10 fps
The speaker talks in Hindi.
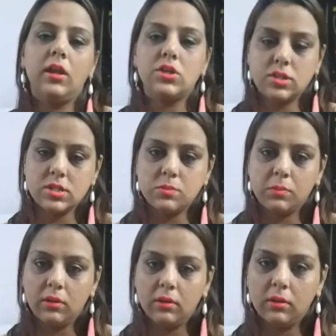
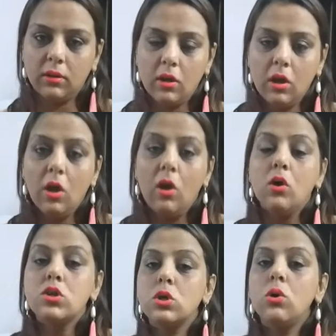
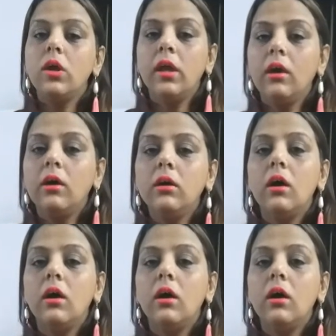से सो हियर